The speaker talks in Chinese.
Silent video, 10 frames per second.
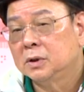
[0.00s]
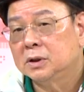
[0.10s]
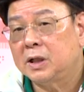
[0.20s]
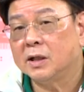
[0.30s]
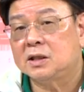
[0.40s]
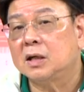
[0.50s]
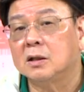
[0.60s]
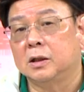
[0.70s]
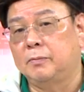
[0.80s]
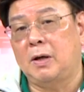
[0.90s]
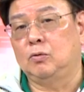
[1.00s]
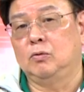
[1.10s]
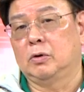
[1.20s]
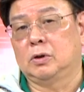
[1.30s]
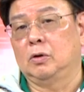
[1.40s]
在上个礼拜
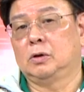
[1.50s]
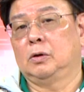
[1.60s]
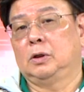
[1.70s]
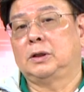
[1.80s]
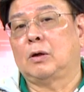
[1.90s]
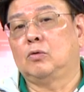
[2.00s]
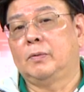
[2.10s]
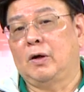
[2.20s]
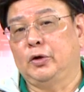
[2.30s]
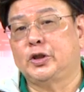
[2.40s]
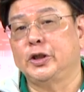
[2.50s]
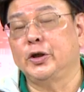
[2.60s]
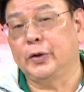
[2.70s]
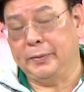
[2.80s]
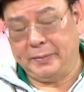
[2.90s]
五，我只有一档股票一七
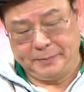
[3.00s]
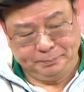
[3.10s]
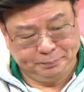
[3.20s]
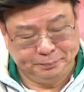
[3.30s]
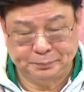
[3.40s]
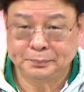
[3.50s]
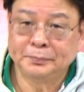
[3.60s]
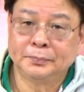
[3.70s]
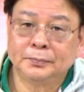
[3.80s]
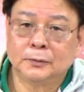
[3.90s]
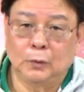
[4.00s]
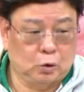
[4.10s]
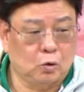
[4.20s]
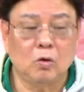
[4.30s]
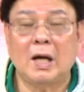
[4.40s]
六零嘛，我
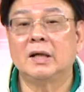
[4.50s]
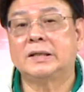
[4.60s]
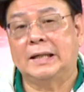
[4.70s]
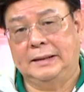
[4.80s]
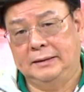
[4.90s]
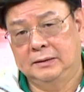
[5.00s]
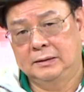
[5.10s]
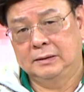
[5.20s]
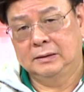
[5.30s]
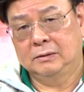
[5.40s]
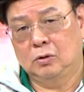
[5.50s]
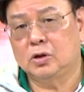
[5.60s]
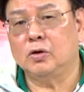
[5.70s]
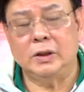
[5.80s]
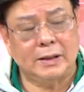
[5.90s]
都公开的讲啊。我
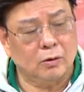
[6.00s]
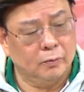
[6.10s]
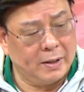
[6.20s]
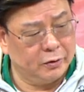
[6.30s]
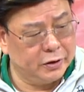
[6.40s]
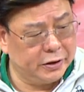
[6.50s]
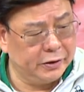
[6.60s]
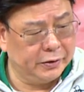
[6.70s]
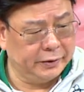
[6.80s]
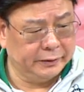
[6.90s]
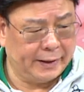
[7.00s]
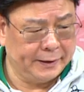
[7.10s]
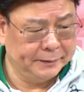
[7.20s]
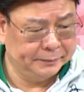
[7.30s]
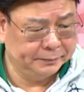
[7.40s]
只有一档股票一七六零，来
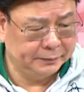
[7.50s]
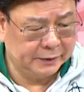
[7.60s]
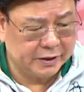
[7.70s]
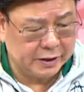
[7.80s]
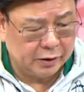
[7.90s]
一七